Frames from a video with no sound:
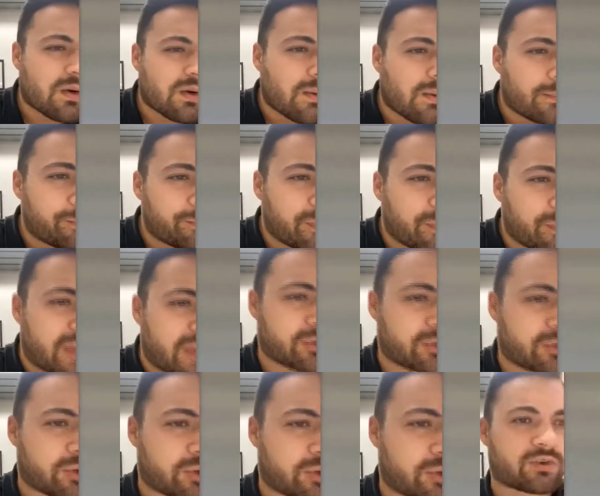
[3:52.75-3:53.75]
Em
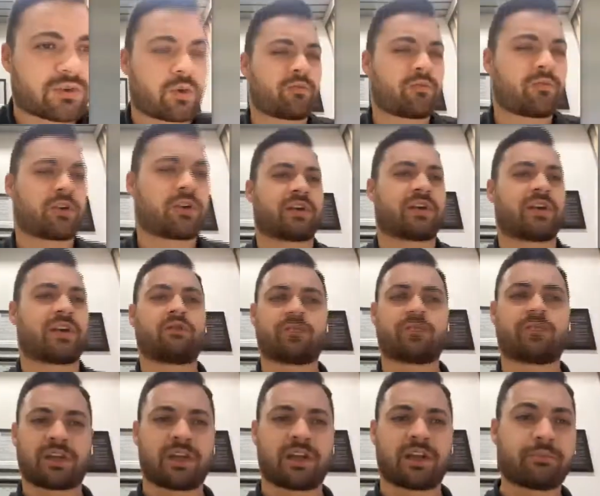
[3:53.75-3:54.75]
votação, como voto, vereador Vanderlei
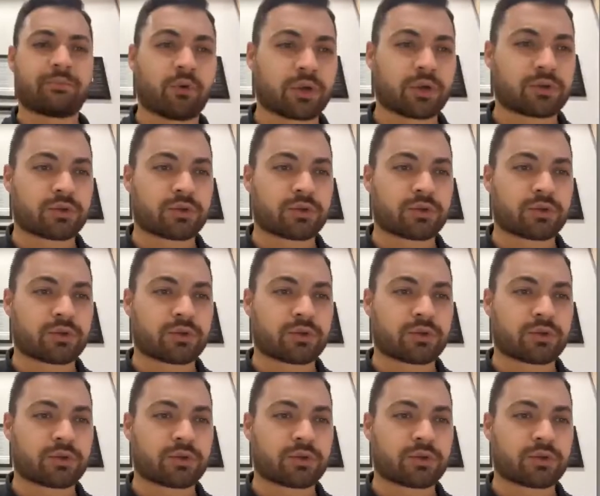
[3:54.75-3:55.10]
Porto.